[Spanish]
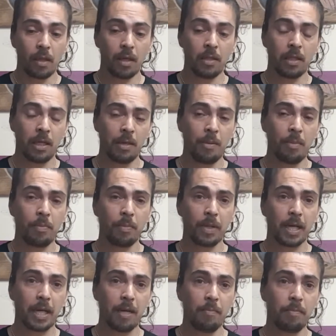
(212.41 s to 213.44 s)
Tenemos, por
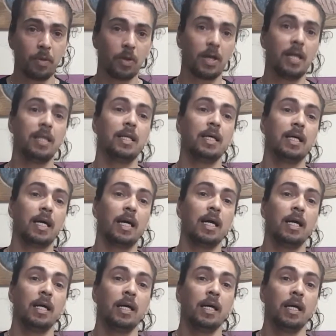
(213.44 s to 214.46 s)
ejemplo, gente
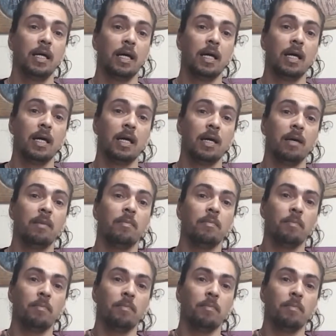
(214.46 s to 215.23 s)
que eh,